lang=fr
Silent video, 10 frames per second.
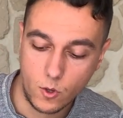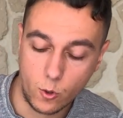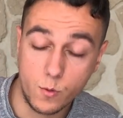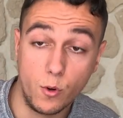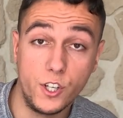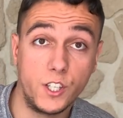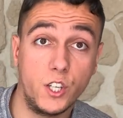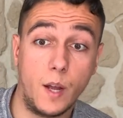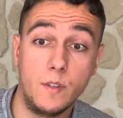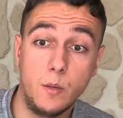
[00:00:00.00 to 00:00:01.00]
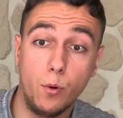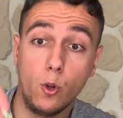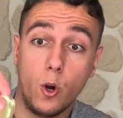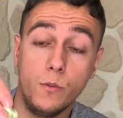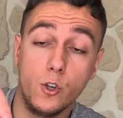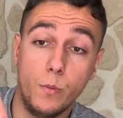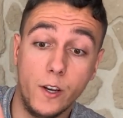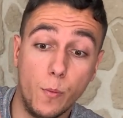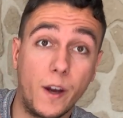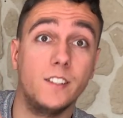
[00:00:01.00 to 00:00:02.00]
Heureusement que j'ai retiré un petit peu de rhum, j'ai oublié
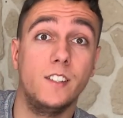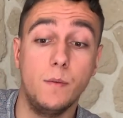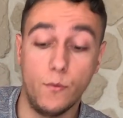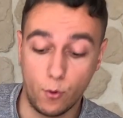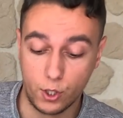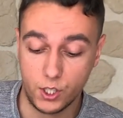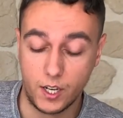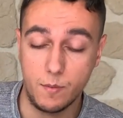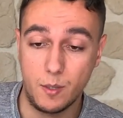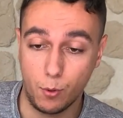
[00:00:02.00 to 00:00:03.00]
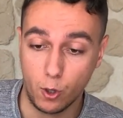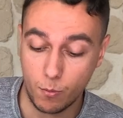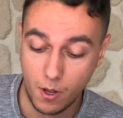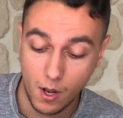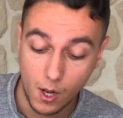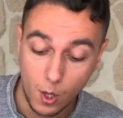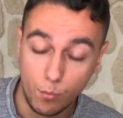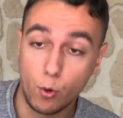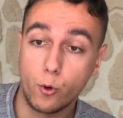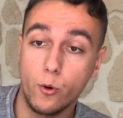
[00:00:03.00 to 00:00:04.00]
de le préciser, mais il faut retirer un petit peu de rhum
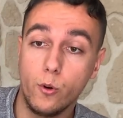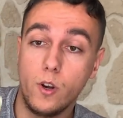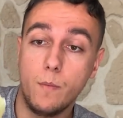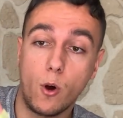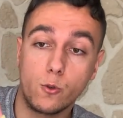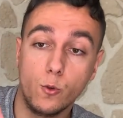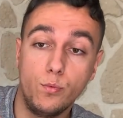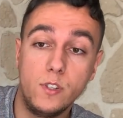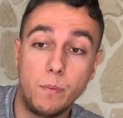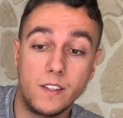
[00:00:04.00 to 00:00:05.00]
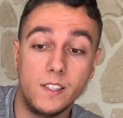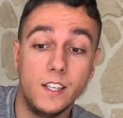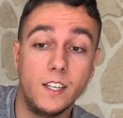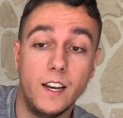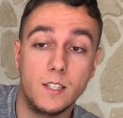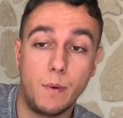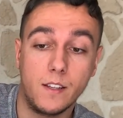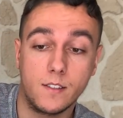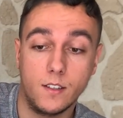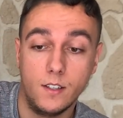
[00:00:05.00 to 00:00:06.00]
pour que les morceaux puissent passer et qu'il y ait
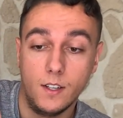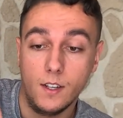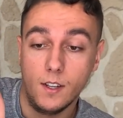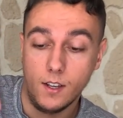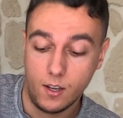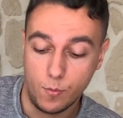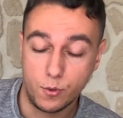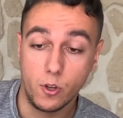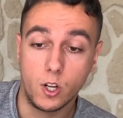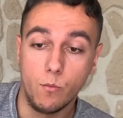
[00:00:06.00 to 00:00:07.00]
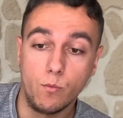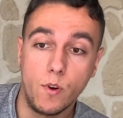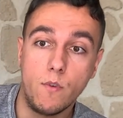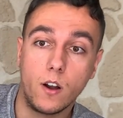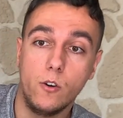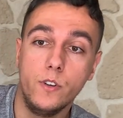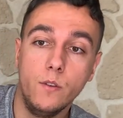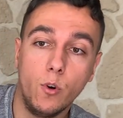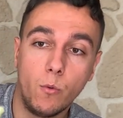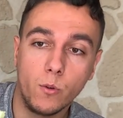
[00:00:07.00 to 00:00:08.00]
l'espace. Euh, parce que comme vous pouvez voir, le
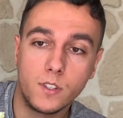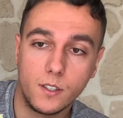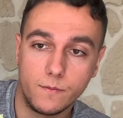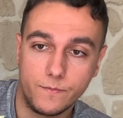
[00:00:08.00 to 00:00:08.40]
niveau monte.